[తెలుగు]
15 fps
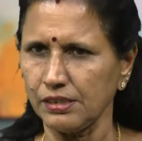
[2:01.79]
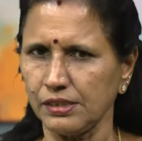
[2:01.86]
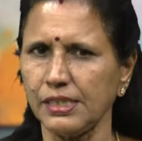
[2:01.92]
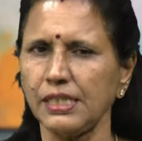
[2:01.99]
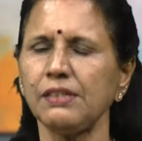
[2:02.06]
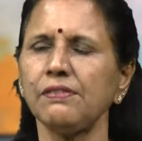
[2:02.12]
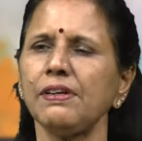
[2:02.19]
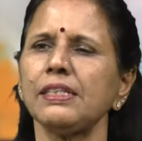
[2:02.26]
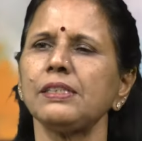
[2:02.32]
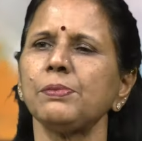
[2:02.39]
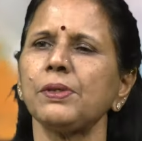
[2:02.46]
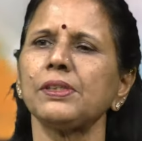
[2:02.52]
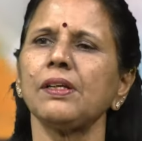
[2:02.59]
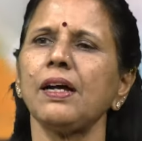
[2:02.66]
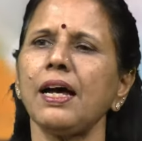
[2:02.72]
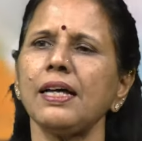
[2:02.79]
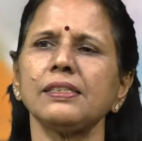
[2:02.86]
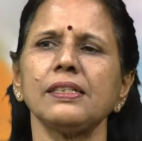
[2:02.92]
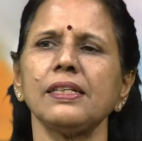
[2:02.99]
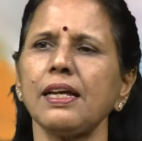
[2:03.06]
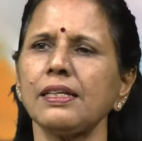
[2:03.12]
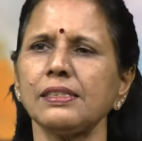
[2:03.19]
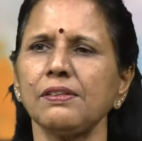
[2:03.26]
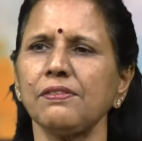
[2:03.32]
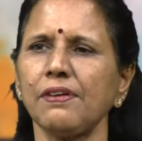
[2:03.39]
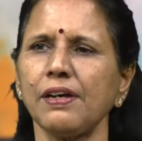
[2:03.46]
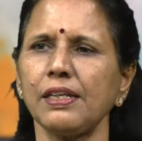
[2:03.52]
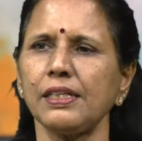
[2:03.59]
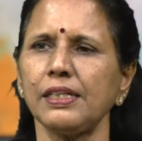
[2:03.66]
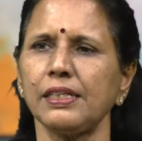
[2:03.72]
శ్రీనివాస్ మొత్తం ఆస్తి రాసి
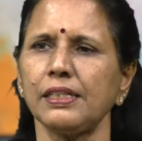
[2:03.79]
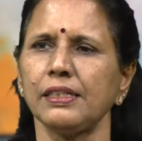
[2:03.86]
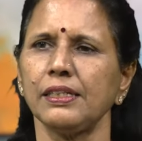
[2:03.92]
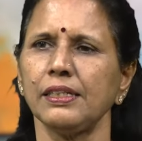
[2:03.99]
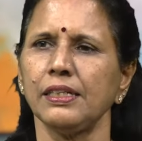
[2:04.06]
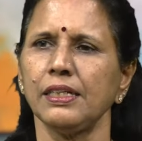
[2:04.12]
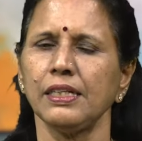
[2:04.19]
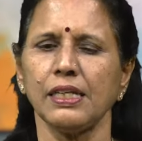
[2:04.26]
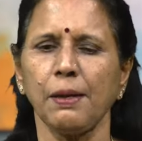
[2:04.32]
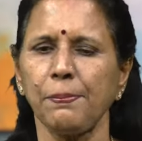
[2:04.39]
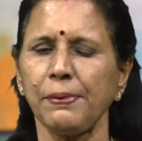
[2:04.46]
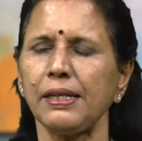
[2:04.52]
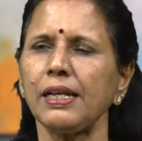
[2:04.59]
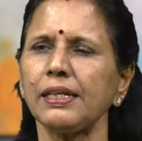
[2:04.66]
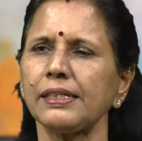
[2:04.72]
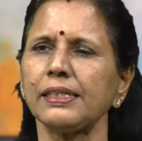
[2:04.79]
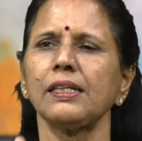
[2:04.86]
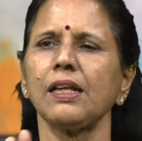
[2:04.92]
ఇవ్వాలి నా పిల్లలకి